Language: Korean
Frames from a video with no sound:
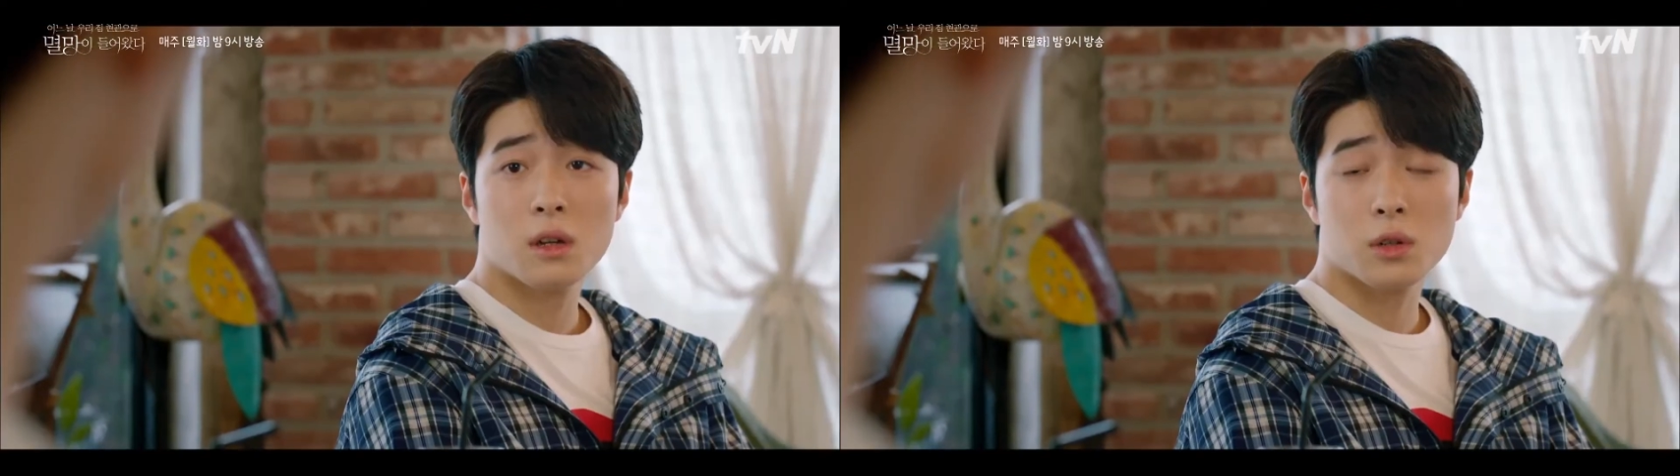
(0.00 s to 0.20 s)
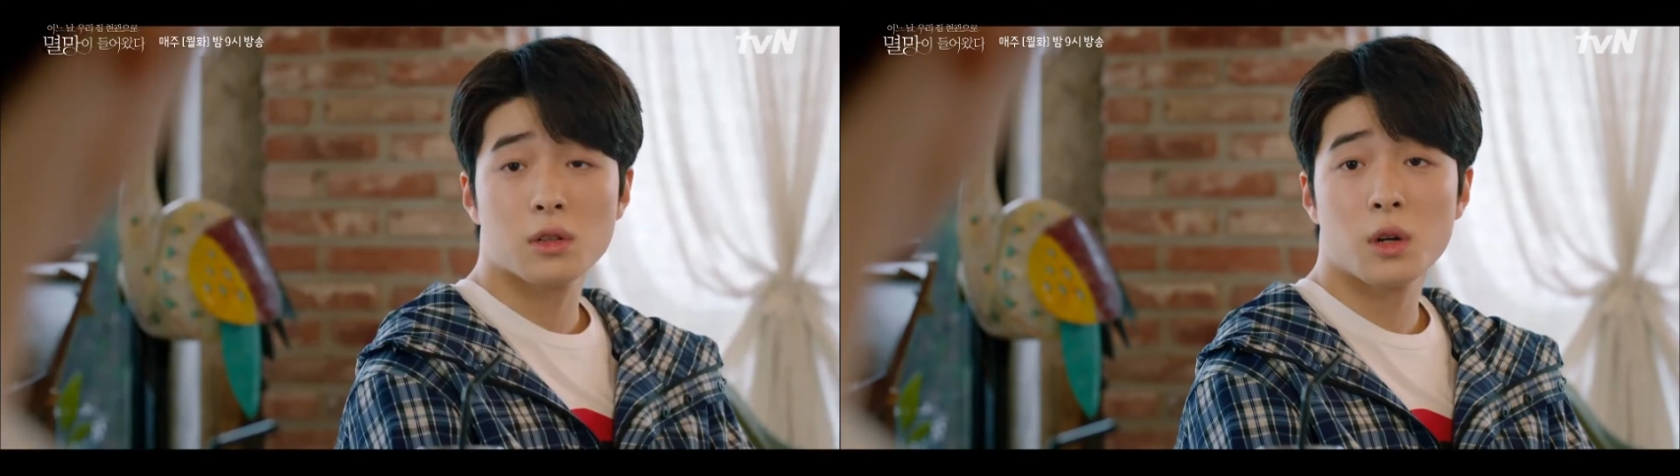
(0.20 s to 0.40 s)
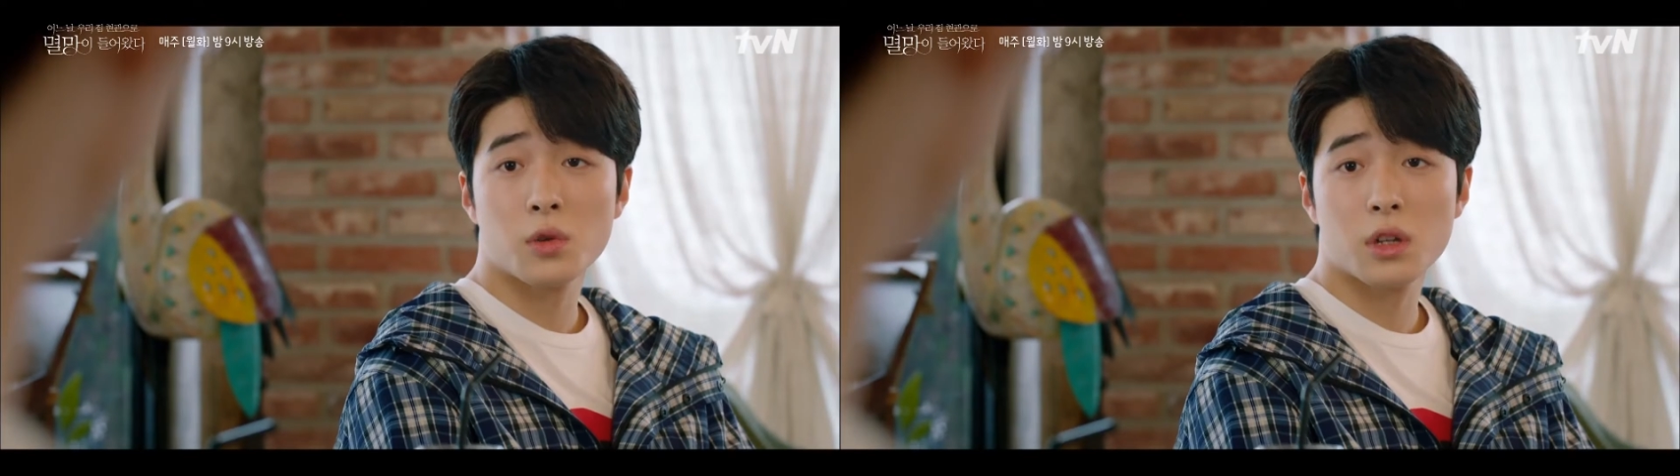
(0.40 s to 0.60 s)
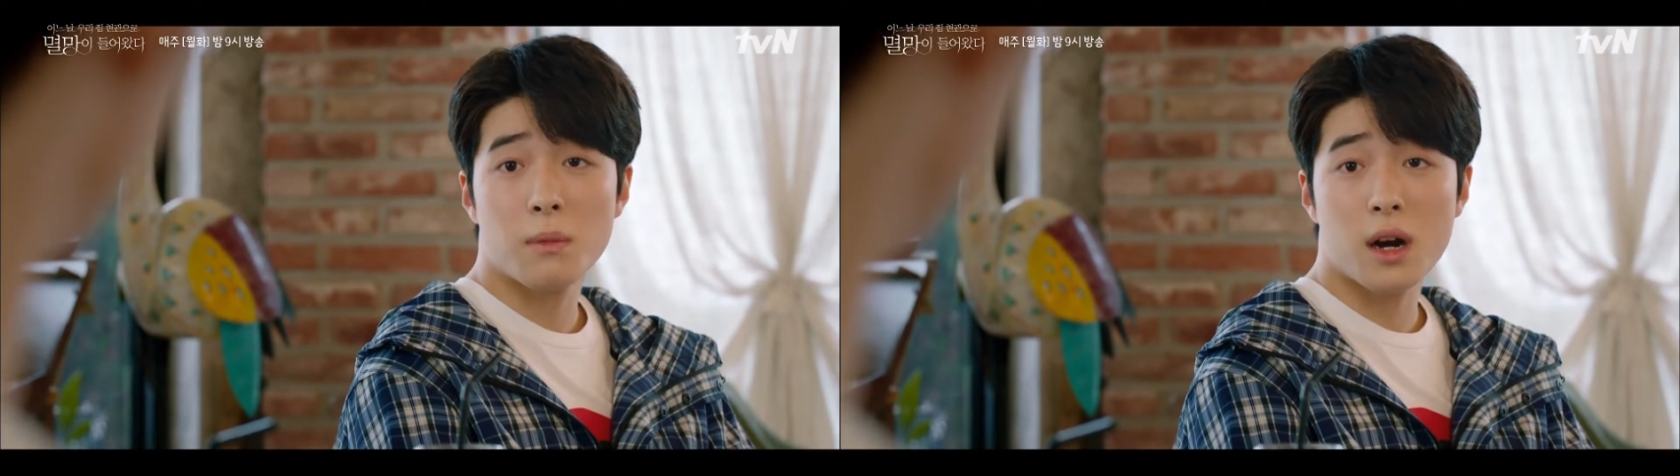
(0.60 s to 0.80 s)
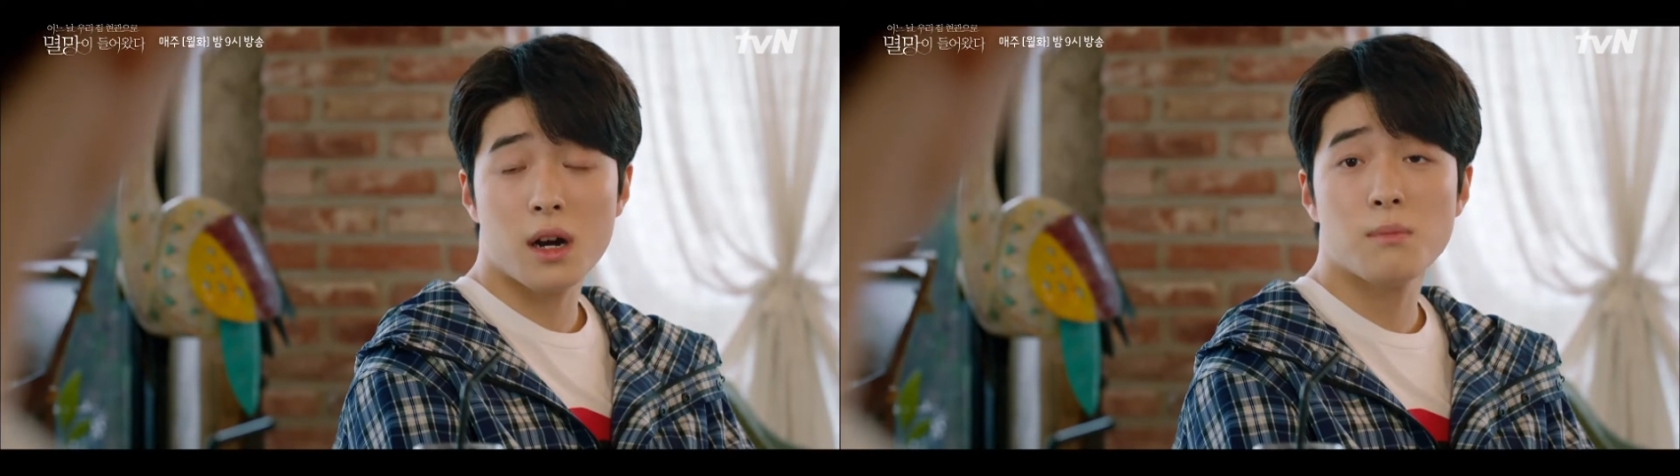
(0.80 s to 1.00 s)
그렇다고 이렇게
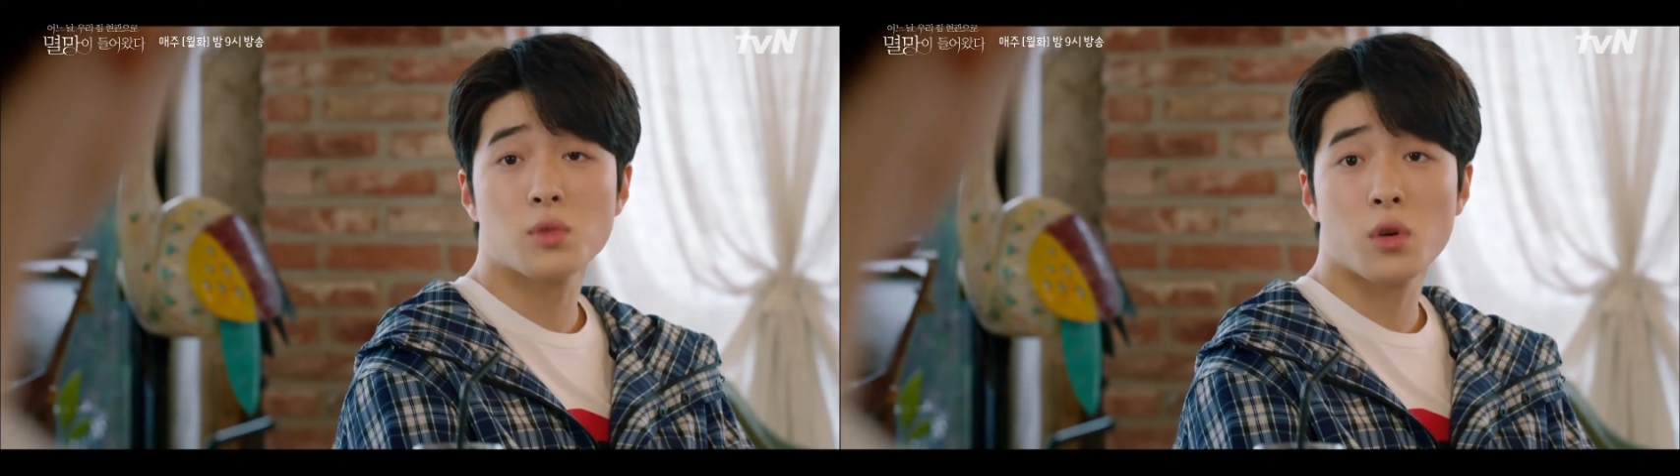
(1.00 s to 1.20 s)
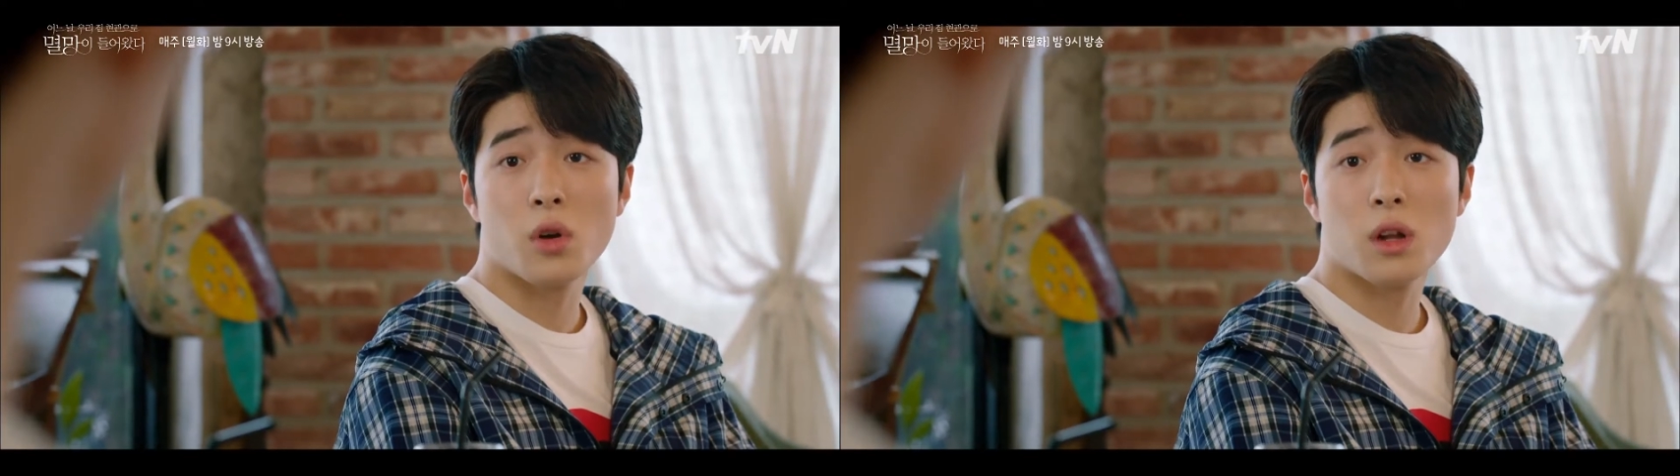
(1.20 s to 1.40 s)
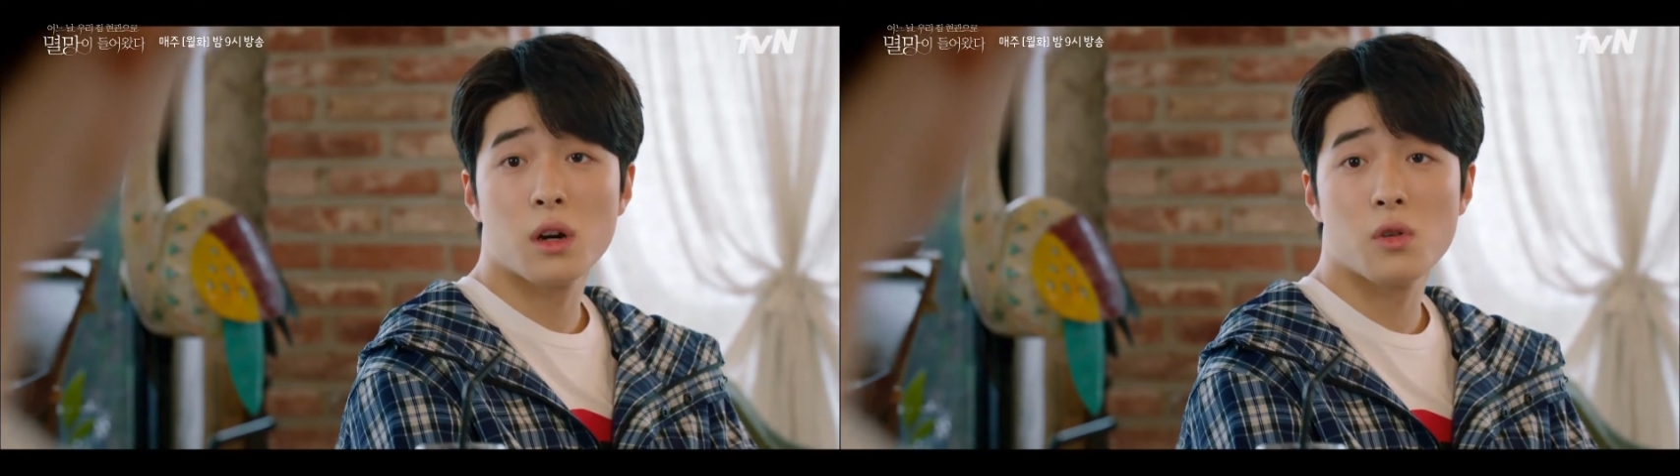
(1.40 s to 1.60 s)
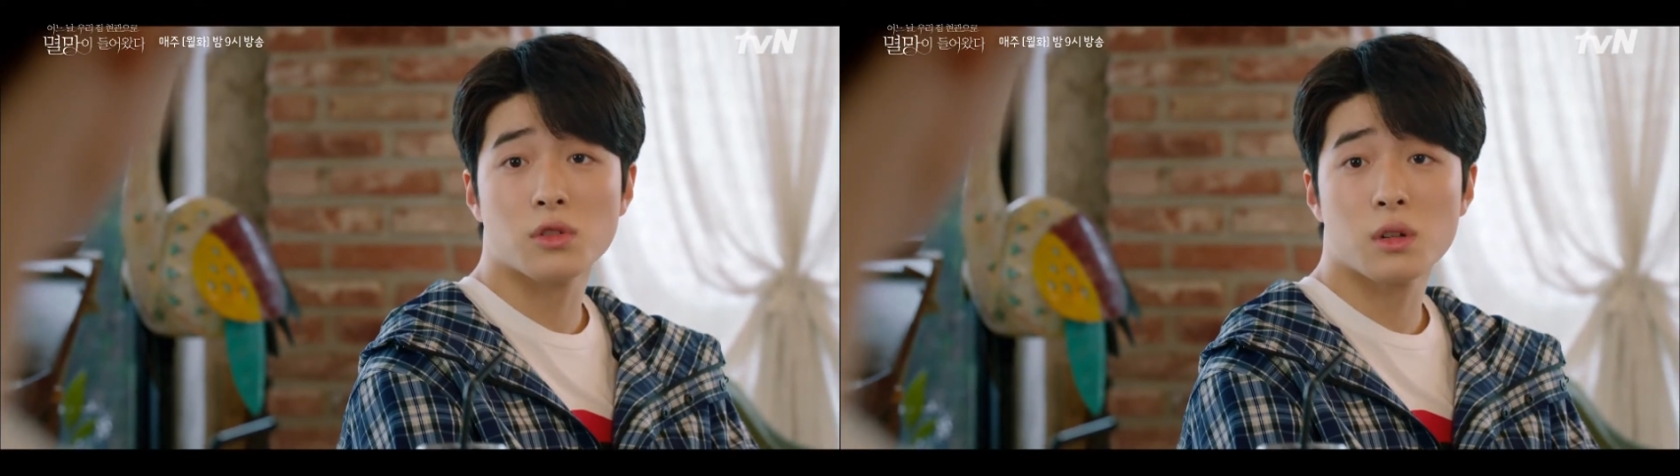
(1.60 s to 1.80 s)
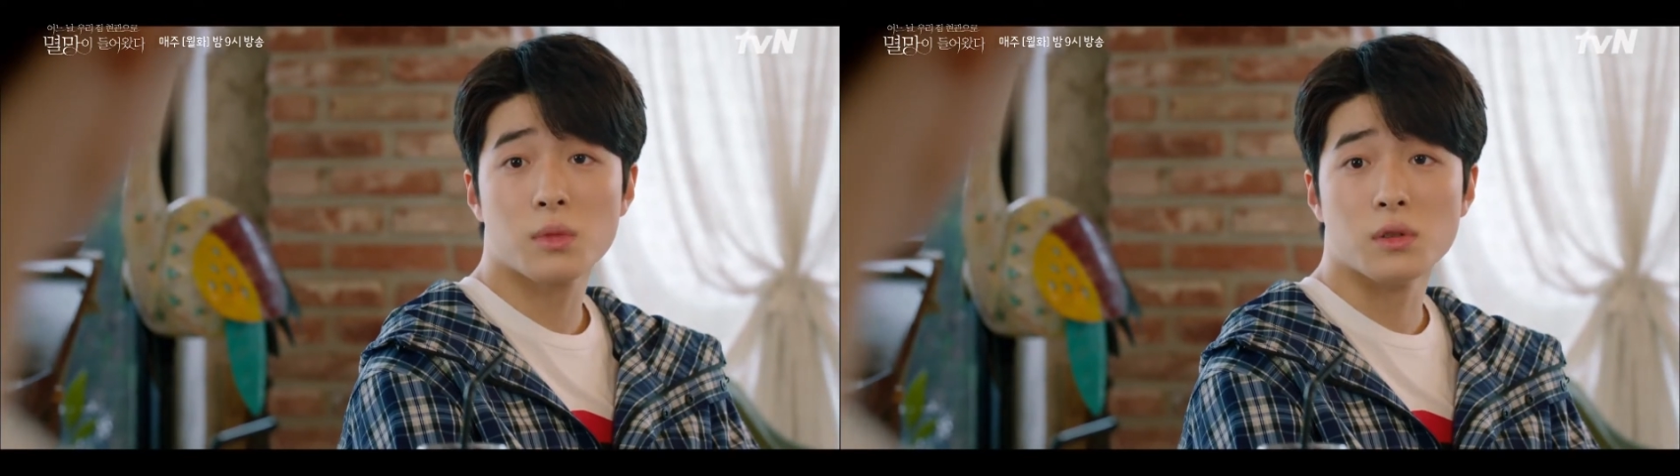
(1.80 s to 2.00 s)
막 함부로 연락하고
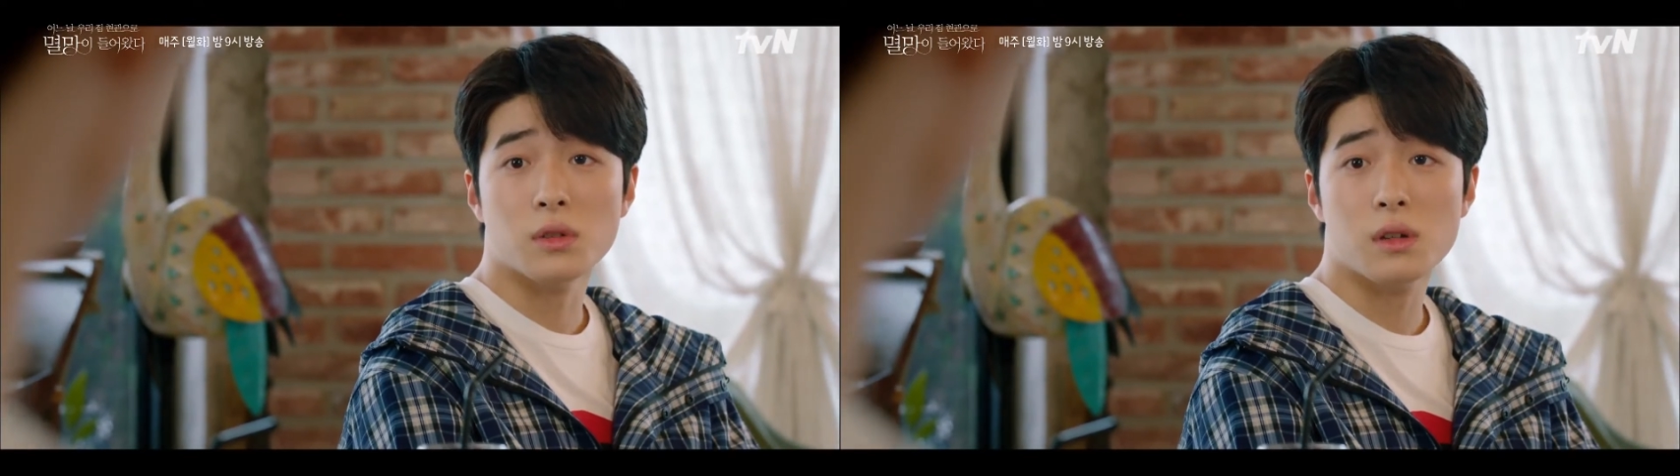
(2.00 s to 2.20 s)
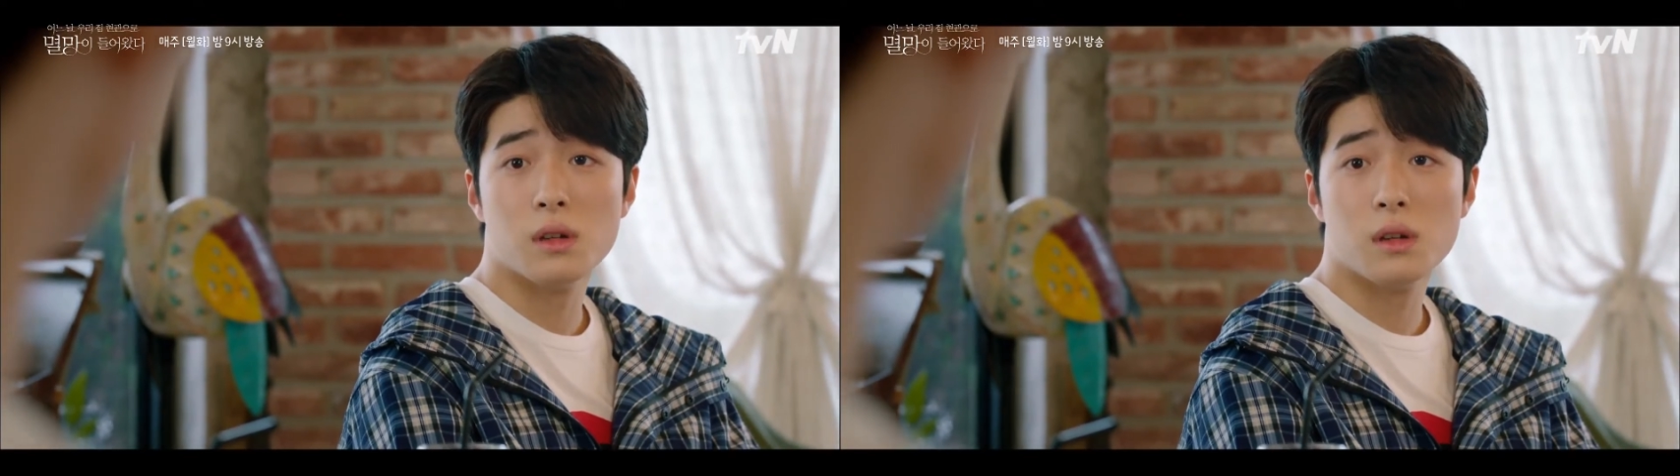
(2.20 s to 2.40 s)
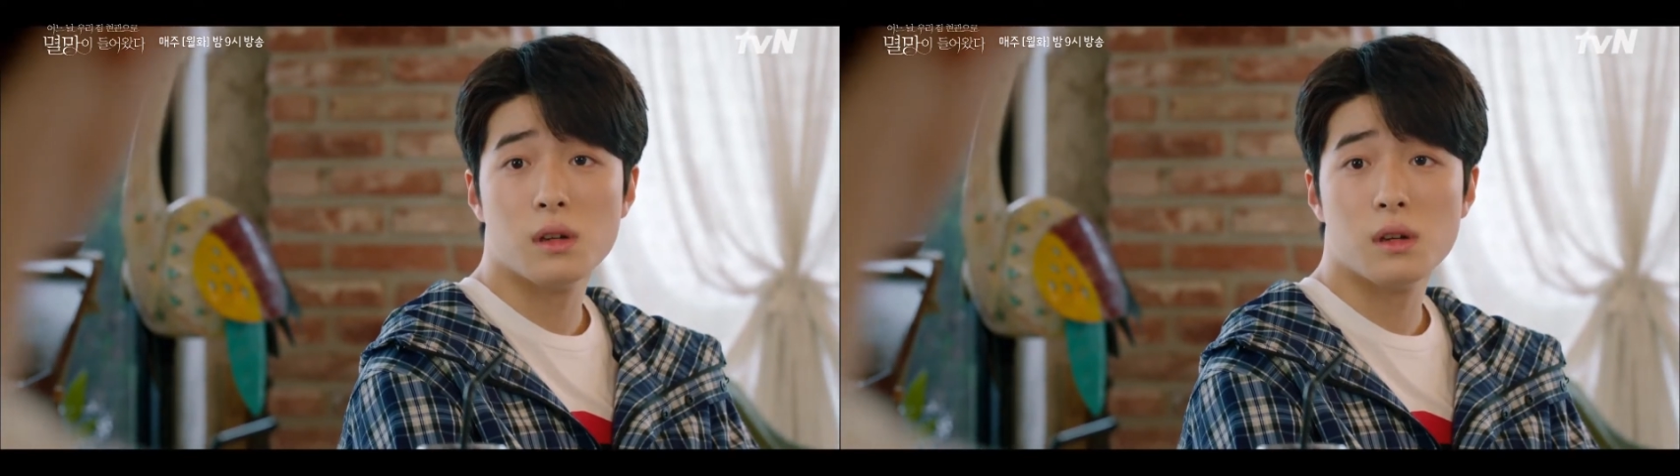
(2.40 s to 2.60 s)
그러면 함부로